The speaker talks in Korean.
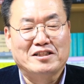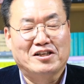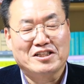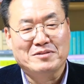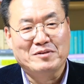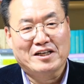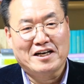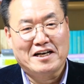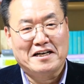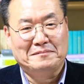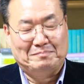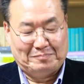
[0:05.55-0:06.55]

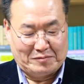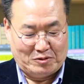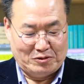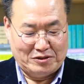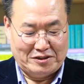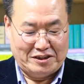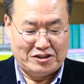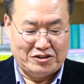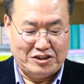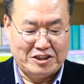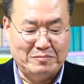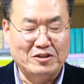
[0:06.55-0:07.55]
안녕하십니까? 오늘
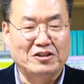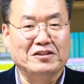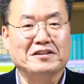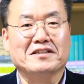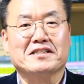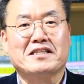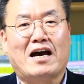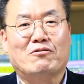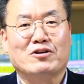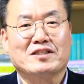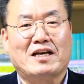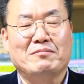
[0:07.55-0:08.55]
2020년
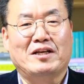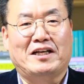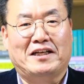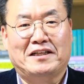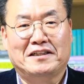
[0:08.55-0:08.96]
4월 3일